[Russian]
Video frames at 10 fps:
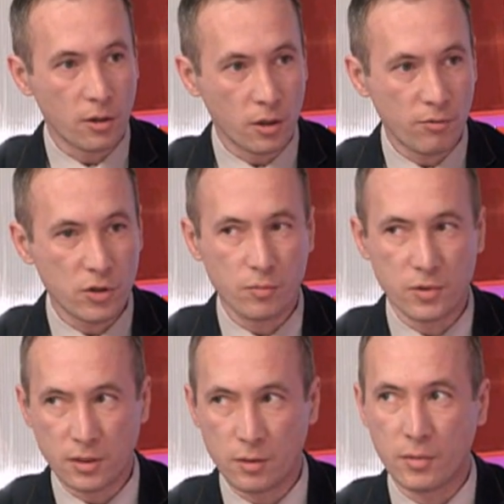
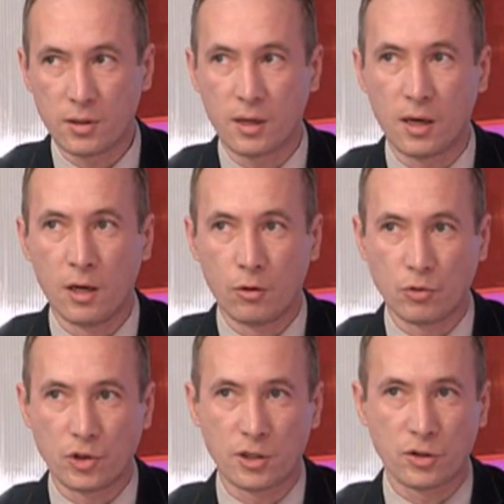недвижимость именно
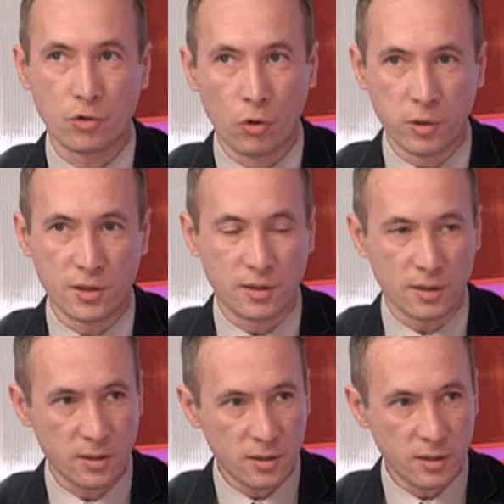уже с области.